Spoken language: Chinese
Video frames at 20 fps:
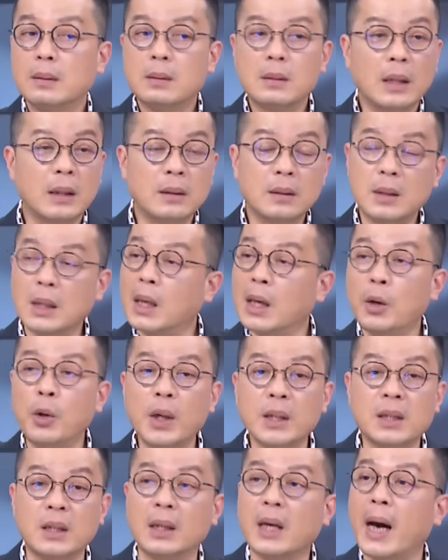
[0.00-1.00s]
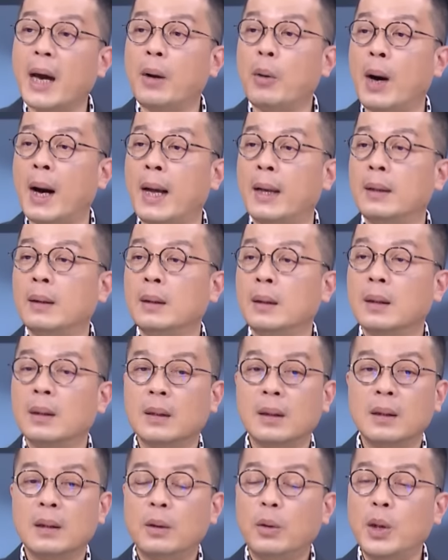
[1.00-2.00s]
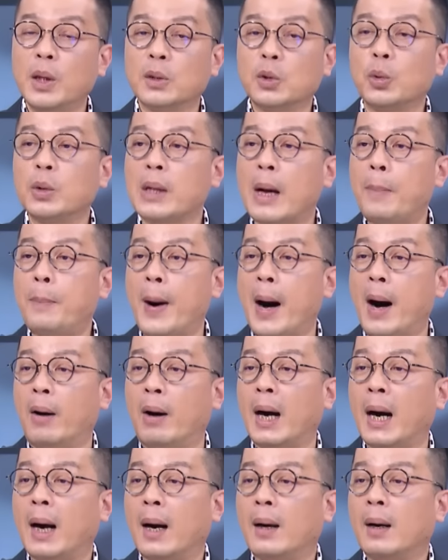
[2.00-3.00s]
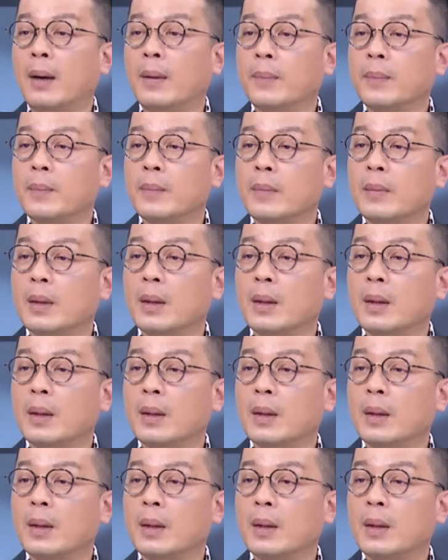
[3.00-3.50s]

在这个会期开完。会有多少宝啊？哎，年